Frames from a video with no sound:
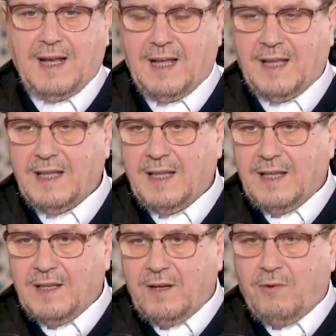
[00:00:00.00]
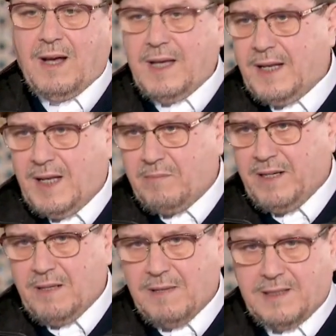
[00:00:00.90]
عليه وغيرهم
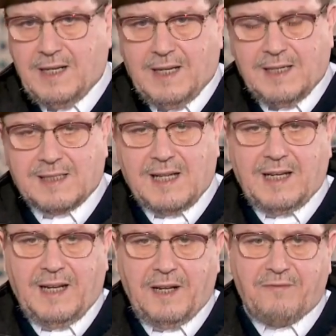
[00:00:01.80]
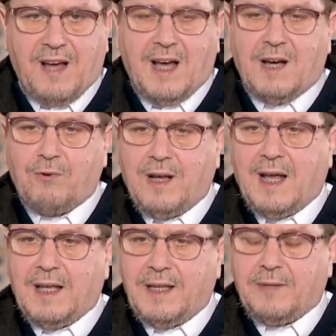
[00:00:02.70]
من عباد الله الصالحين
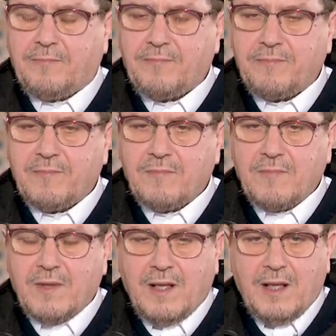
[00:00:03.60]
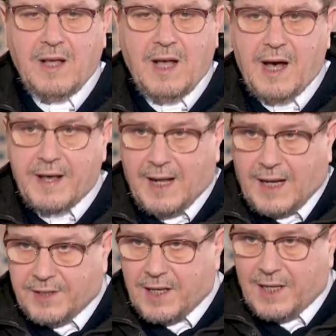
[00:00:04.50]
فهؤلاء
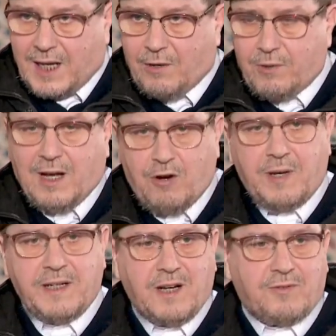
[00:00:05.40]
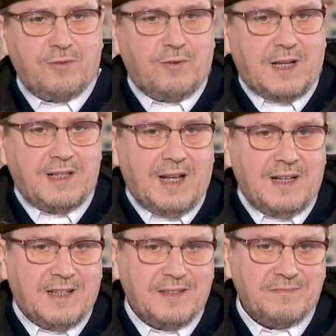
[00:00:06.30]
أراد الله لهم أن يكونوا
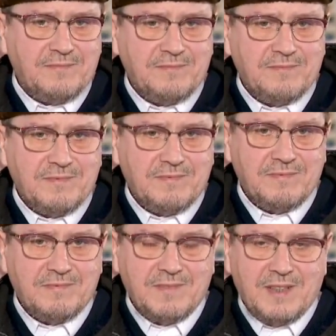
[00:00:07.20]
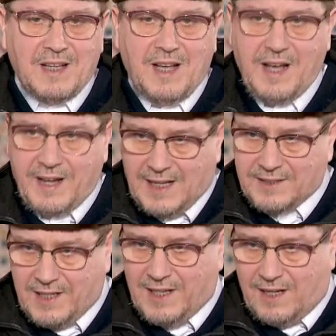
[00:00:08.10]
كذلك
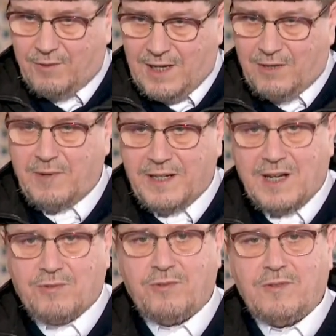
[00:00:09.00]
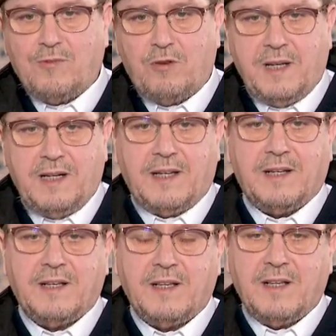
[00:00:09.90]
أراد الله لهم أن يكونوا
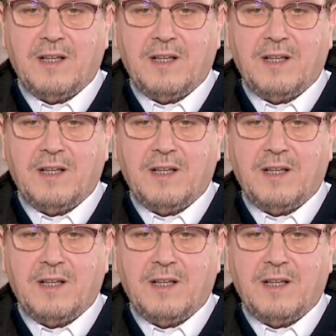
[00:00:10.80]
مؤمنين